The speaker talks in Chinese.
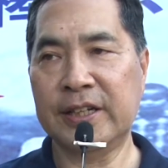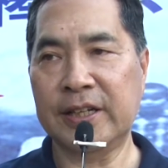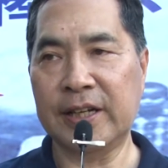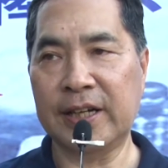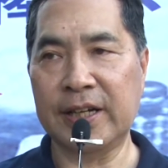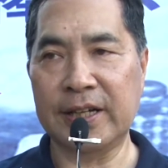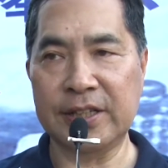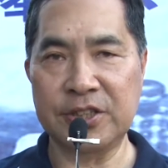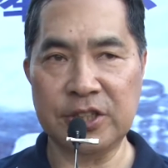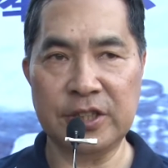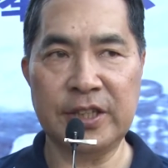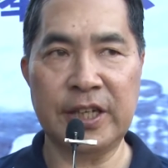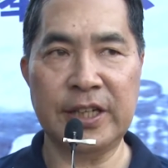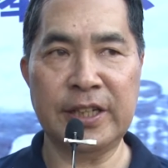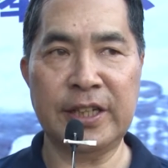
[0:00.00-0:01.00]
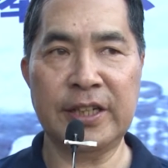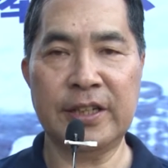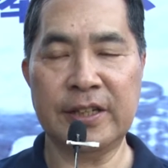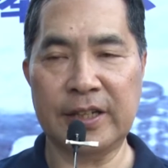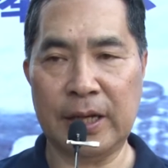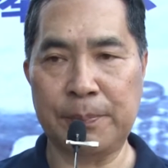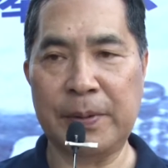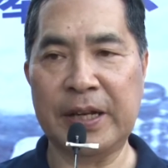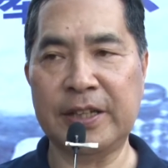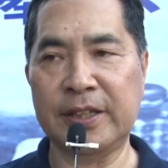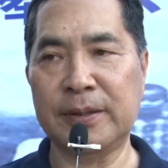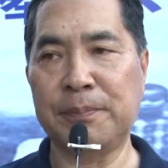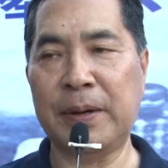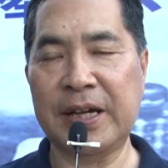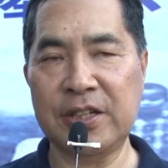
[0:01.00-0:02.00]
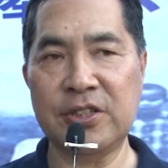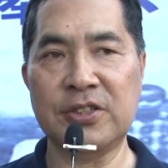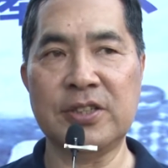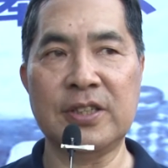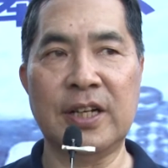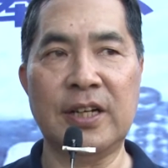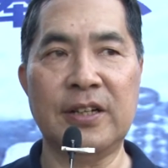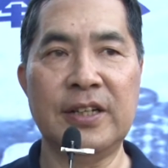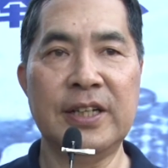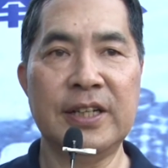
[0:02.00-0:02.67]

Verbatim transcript: 啊，今天呢来办理八月四号，